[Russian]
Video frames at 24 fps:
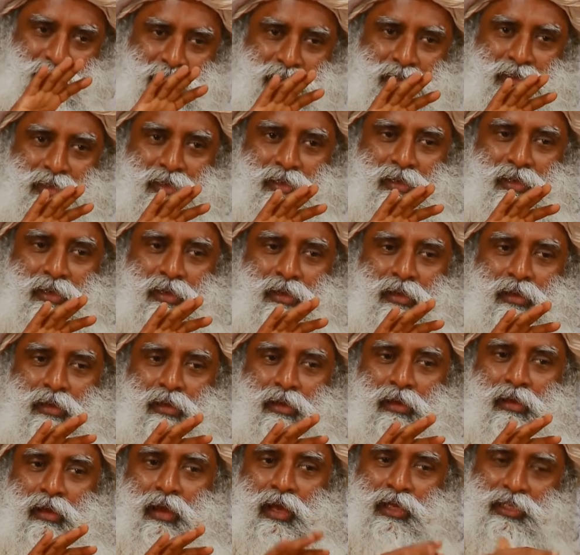Если вам
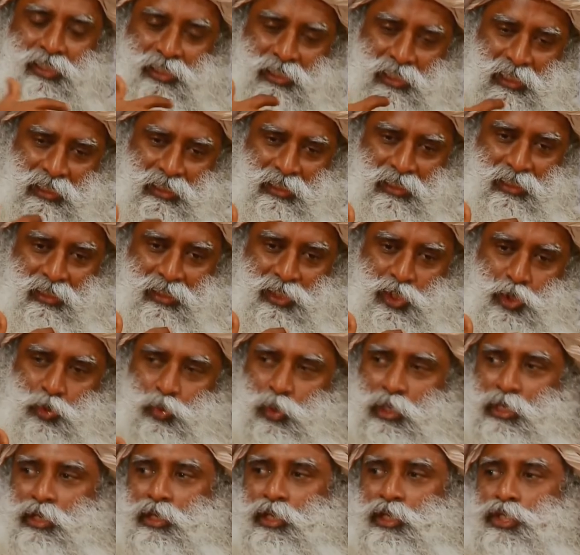удается постоянно
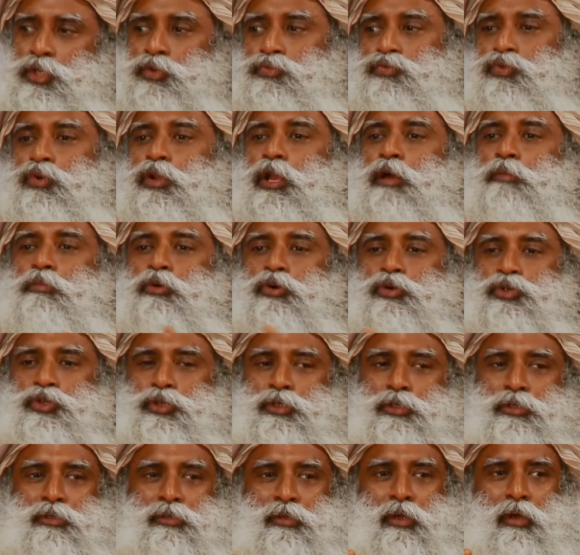поддерживать эмоции в
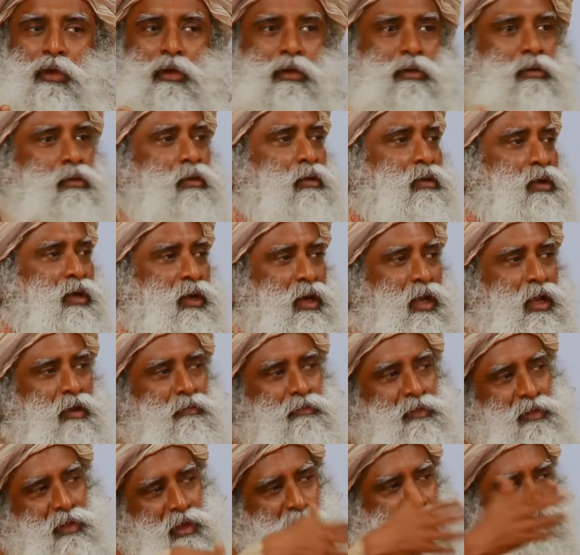приятном состоянии, и
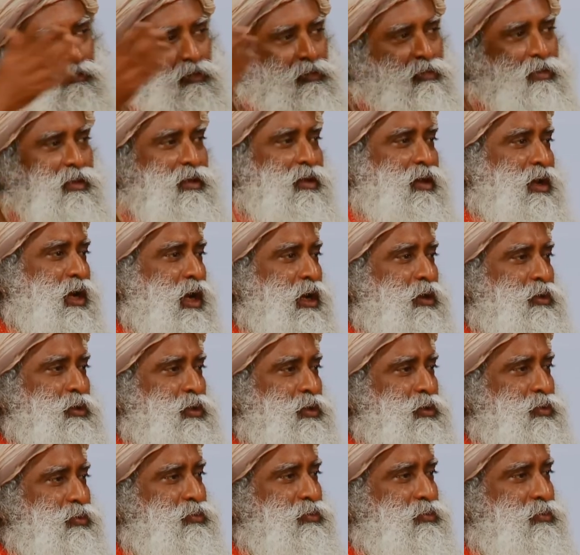вы любите всех
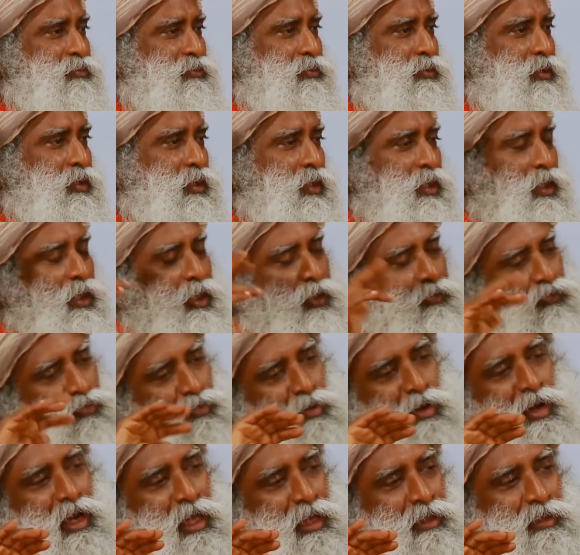вокруг,
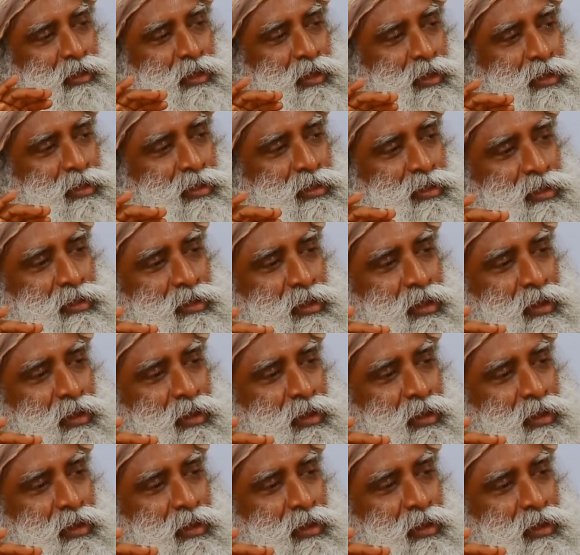если вы такие,